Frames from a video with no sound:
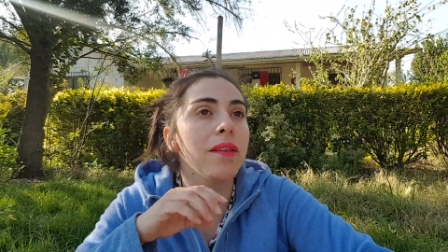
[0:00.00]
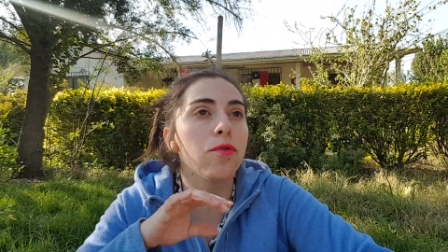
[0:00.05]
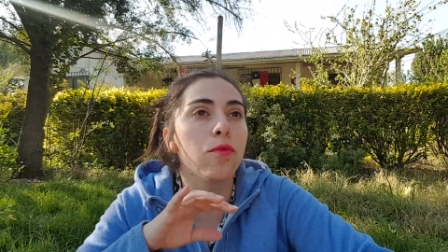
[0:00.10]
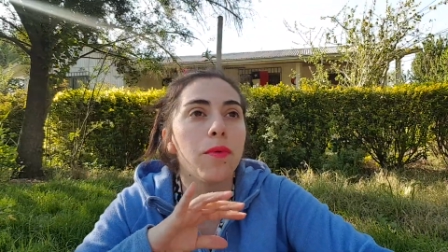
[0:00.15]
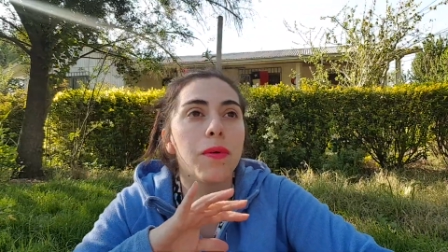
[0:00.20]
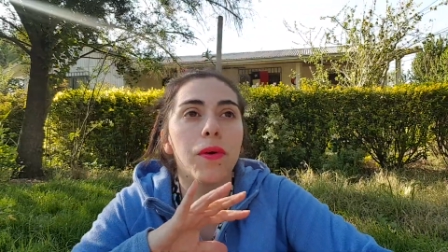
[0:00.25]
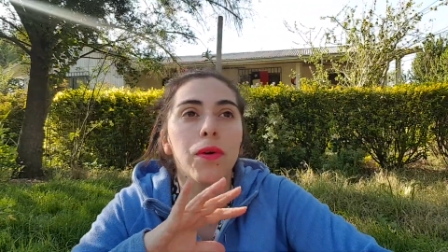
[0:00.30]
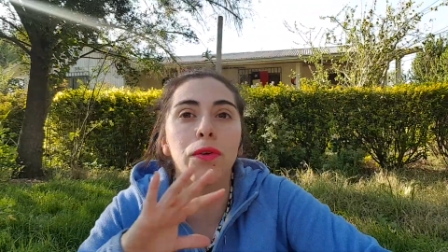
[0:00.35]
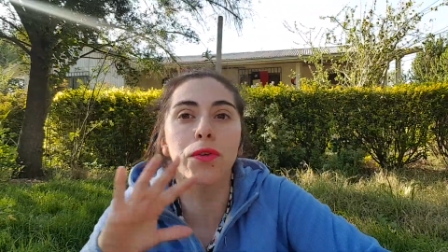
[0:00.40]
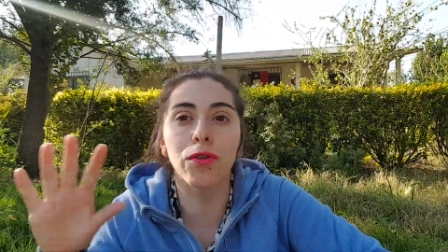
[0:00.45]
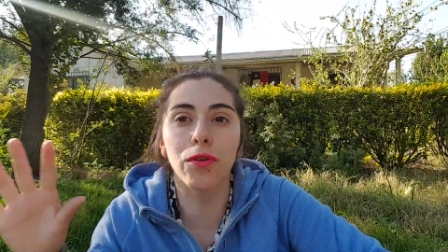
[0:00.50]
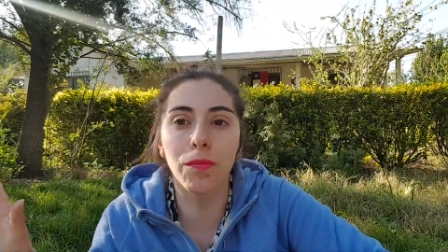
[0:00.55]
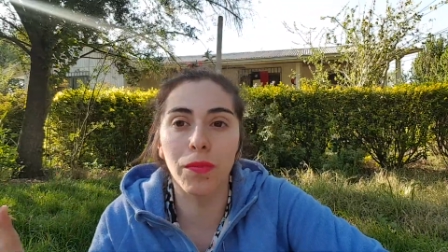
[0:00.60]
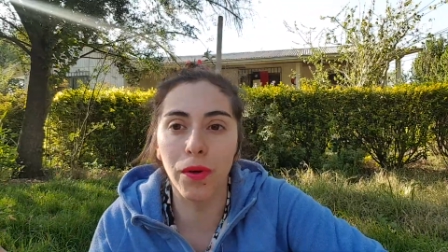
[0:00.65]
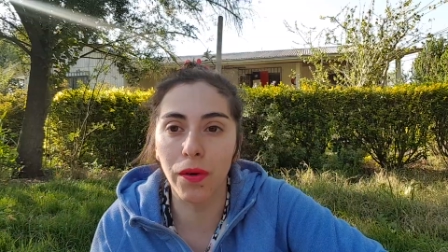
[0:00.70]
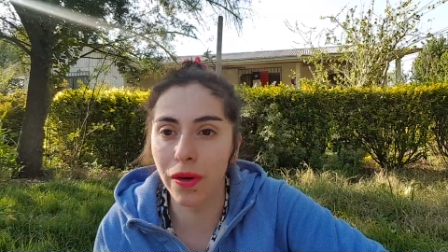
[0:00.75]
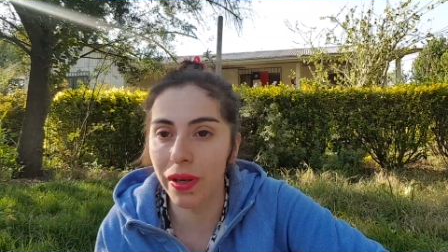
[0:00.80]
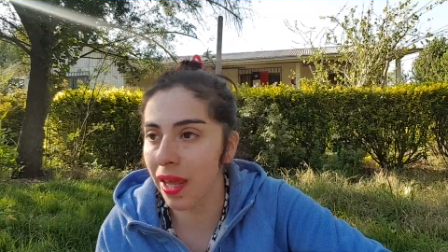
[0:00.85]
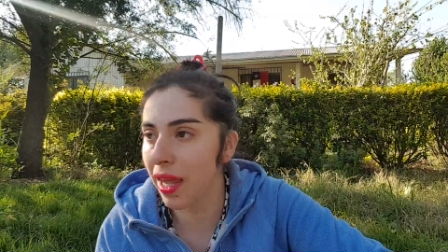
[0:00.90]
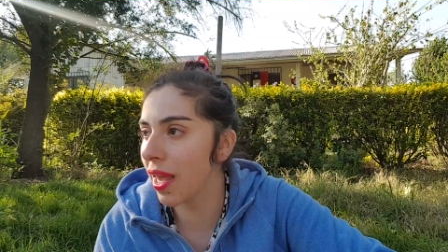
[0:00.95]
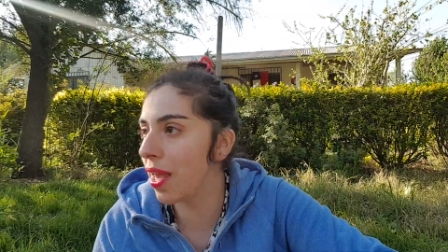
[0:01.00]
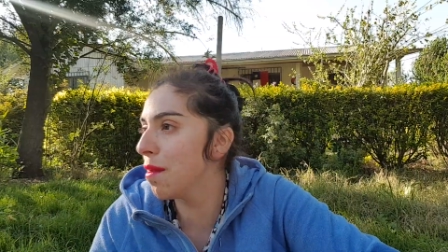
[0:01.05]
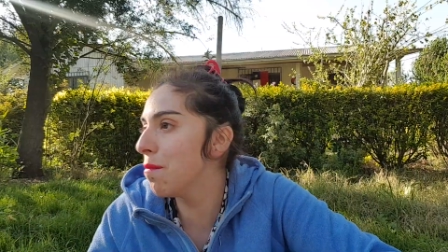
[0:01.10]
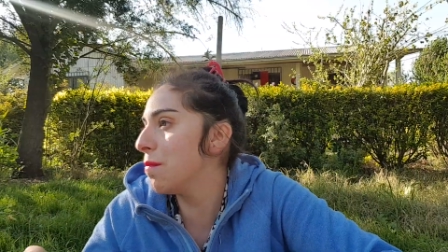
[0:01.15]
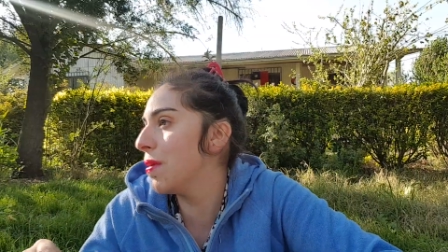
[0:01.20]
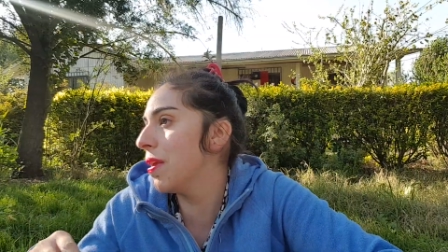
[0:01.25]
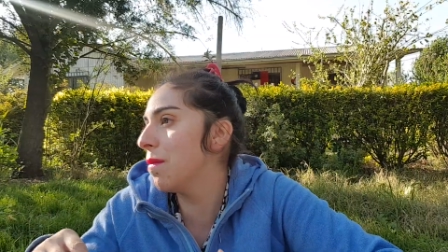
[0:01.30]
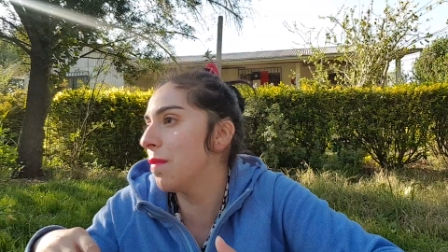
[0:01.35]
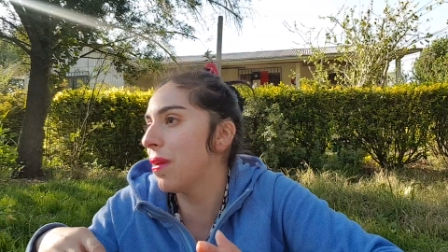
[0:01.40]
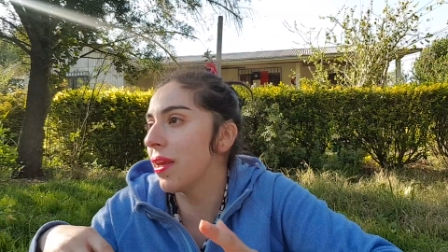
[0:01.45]
tuve otro
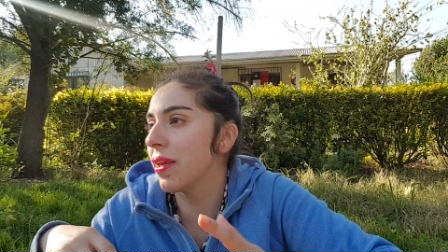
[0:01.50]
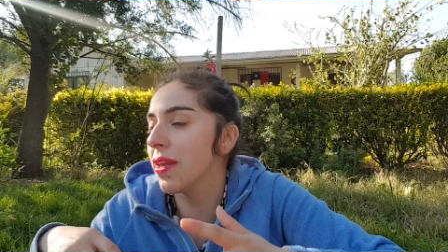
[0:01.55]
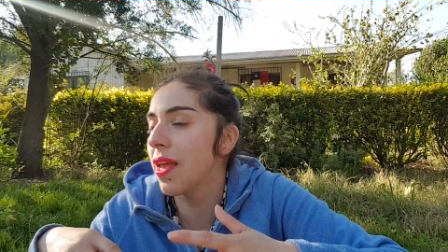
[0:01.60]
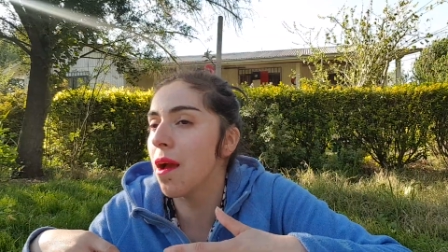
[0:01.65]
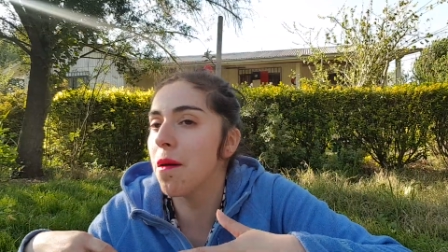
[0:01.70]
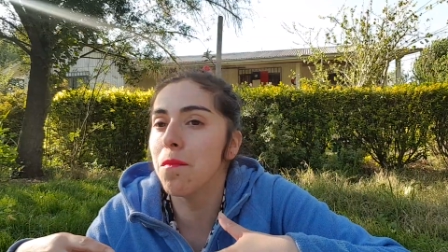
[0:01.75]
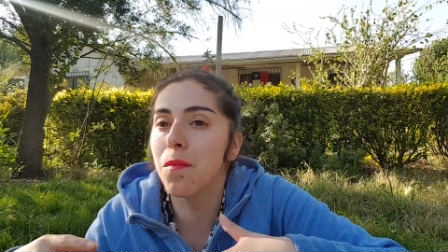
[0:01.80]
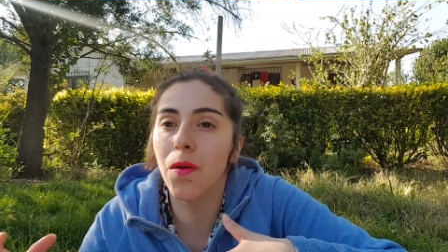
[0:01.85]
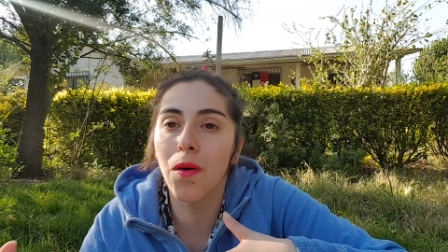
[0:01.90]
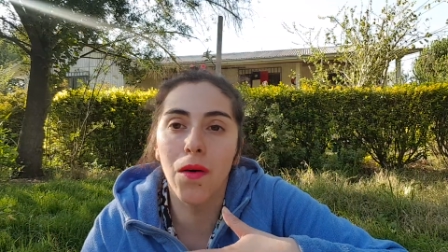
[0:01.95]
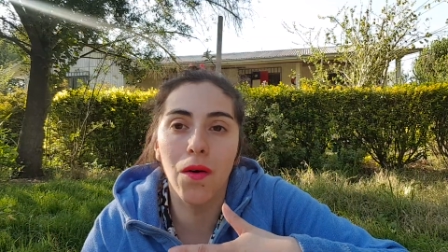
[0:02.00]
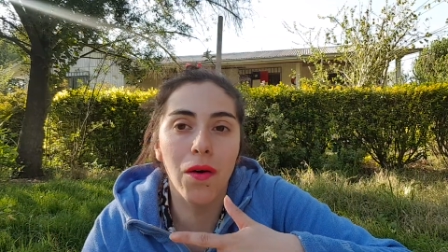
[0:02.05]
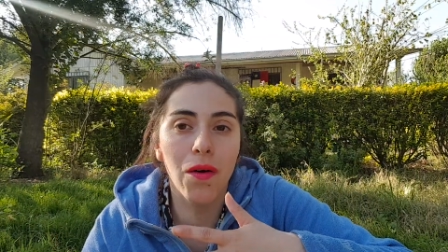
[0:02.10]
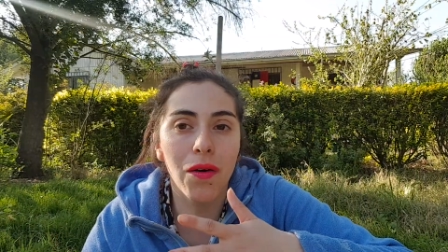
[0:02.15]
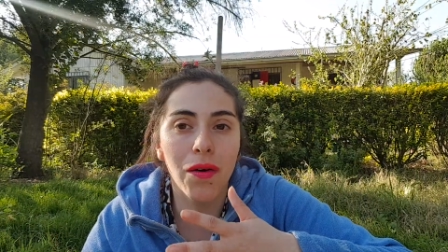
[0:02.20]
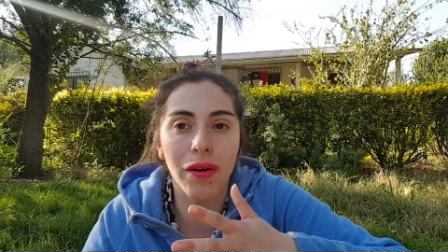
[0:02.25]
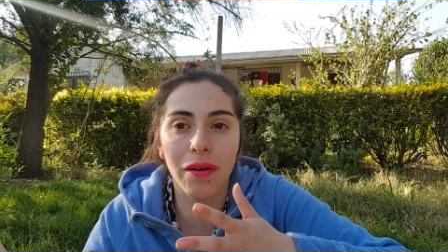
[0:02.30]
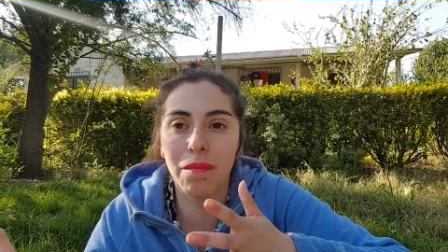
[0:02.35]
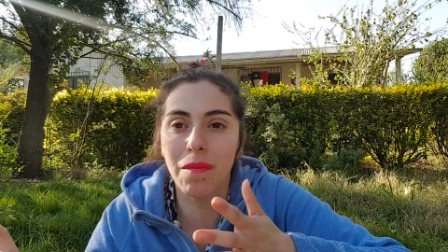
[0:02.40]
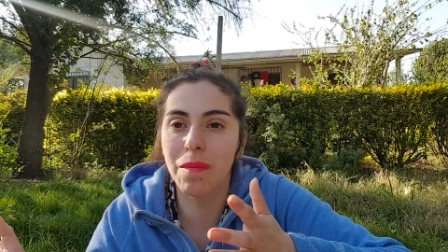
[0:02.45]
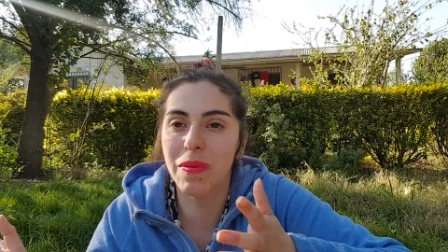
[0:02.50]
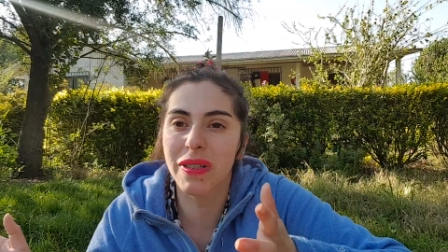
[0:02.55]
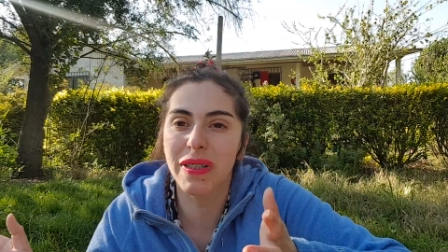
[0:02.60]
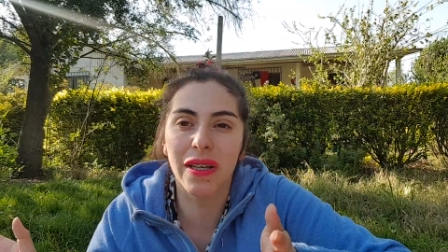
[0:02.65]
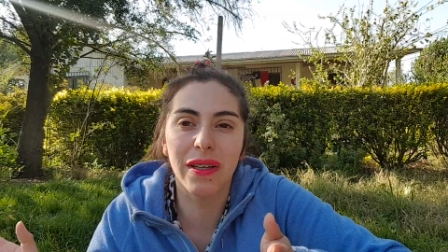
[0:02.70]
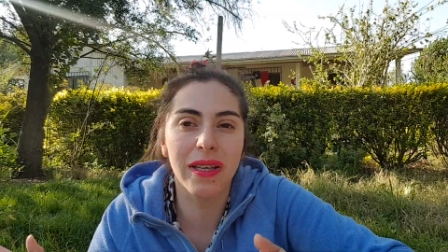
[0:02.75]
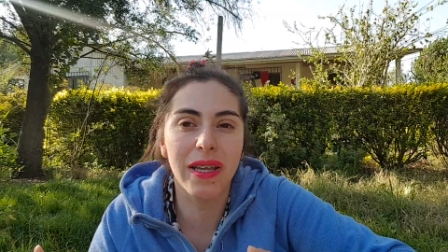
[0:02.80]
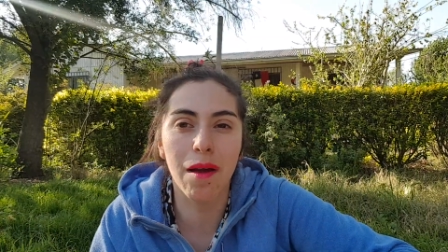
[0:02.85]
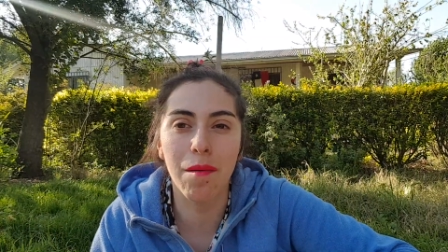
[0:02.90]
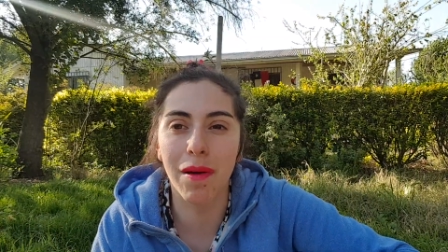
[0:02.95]
problema y me llamó, me
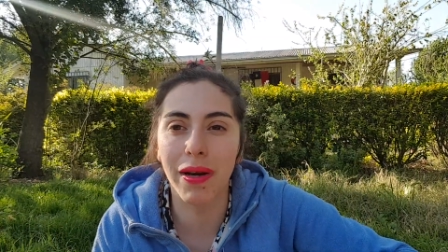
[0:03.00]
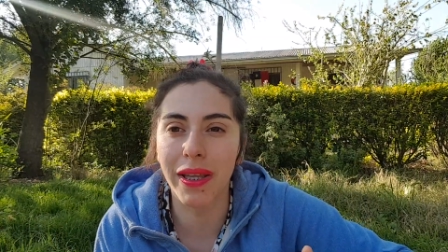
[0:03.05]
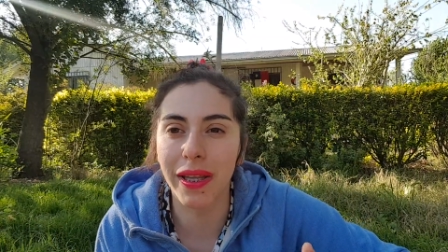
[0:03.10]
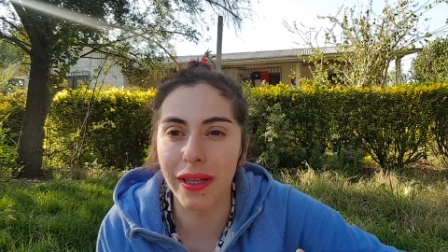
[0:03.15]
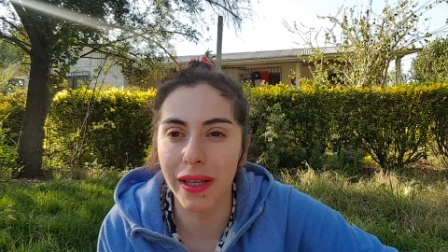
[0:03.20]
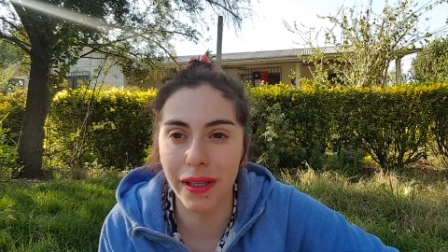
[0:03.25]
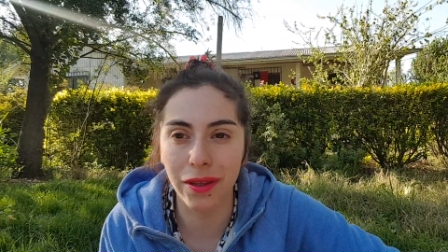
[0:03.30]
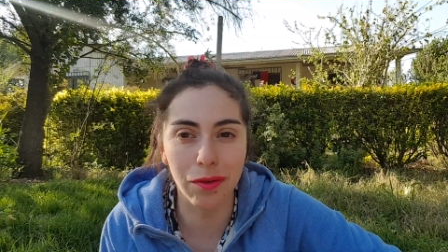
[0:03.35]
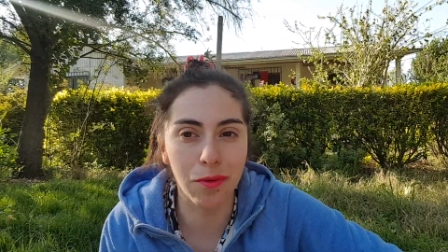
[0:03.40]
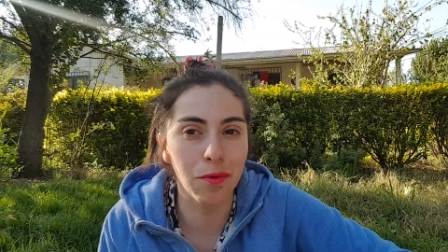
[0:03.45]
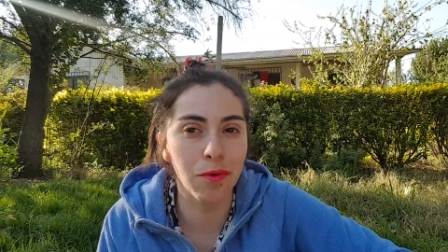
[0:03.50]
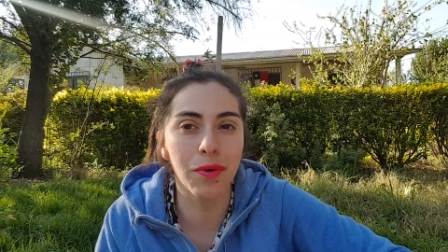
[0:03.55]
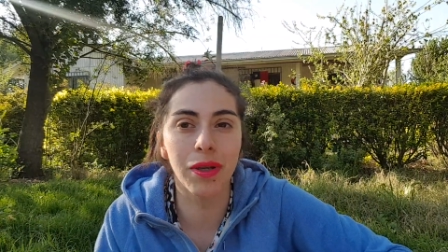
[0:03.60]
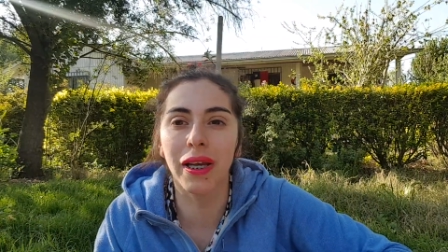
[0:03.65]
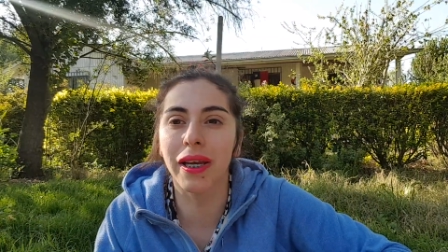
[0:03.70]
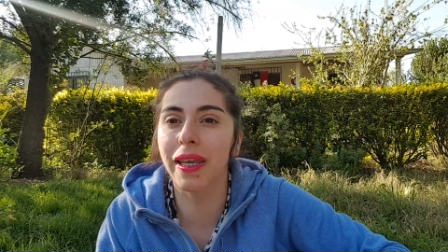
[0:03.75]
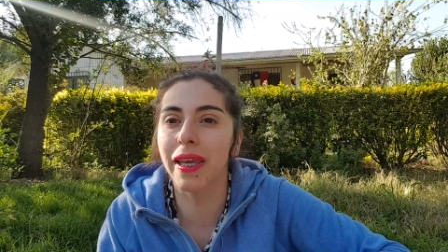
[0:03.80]
empezaron a llamar de Natura,